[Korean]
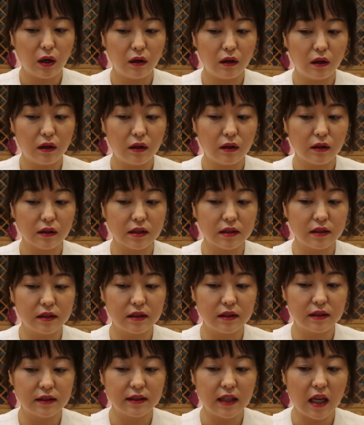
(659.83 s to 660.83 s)
어,
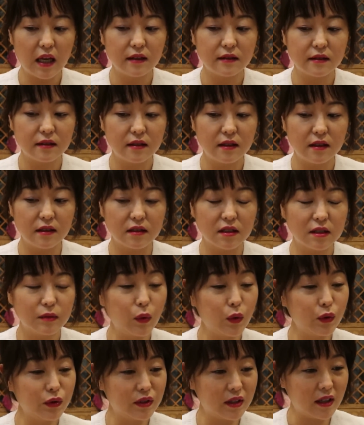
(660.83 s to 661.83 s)
그 사이즈는
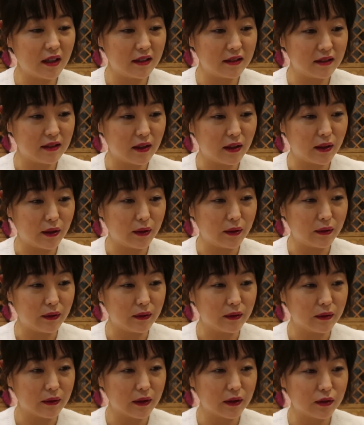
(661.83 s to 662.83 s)
스몰
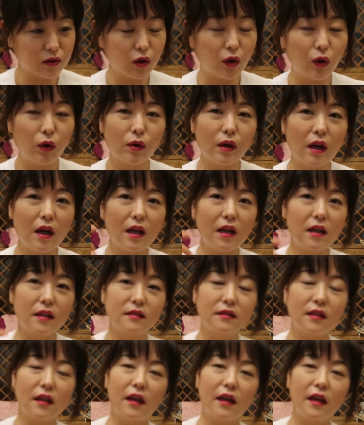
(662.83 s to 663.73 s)
사이즈예요. 네, 저가